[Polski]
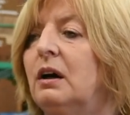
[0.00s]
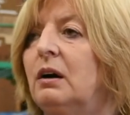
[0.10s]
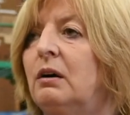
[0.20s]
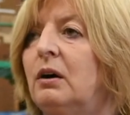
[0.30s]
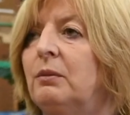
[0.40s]

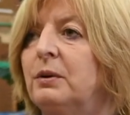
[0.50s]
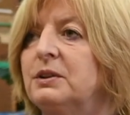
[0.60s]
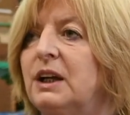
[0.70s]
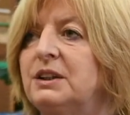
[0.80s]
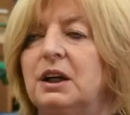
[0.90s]
o, o
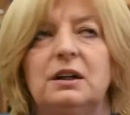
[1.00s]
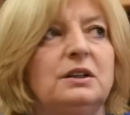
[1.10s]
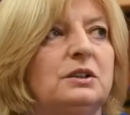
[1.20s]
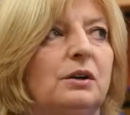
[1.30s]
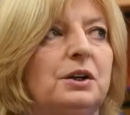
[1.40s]
postaciach
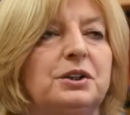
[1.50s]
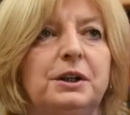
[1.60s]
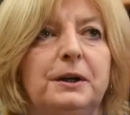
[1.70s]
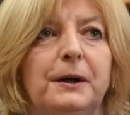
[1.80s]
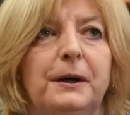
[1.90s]

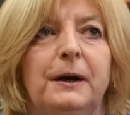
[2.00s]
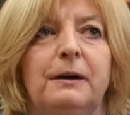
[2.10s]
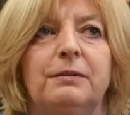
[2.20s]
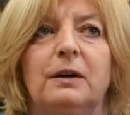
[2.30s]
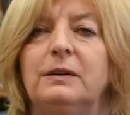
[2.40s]
historycznych
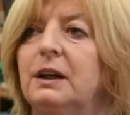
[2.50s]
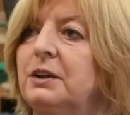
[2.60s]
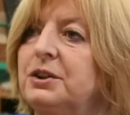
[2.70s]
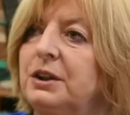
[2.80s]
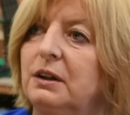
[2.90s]
w
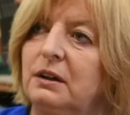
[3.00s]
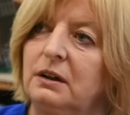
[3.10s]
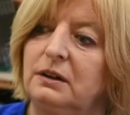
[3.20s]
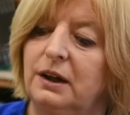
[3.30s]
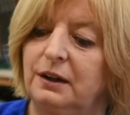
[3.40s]
kontekście
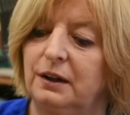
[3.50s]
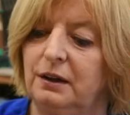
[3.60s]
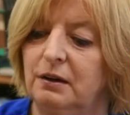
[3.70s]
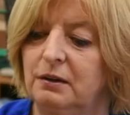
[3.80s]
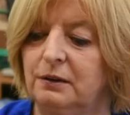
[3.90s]
y,
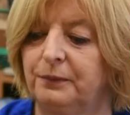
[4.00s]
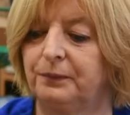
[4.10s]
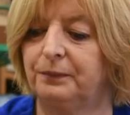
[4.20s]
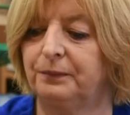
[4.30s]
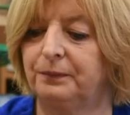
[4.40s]
takiego
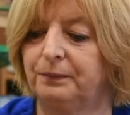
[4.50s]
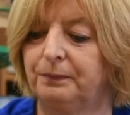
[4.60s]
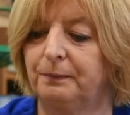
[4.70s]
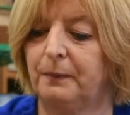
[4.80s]
mm,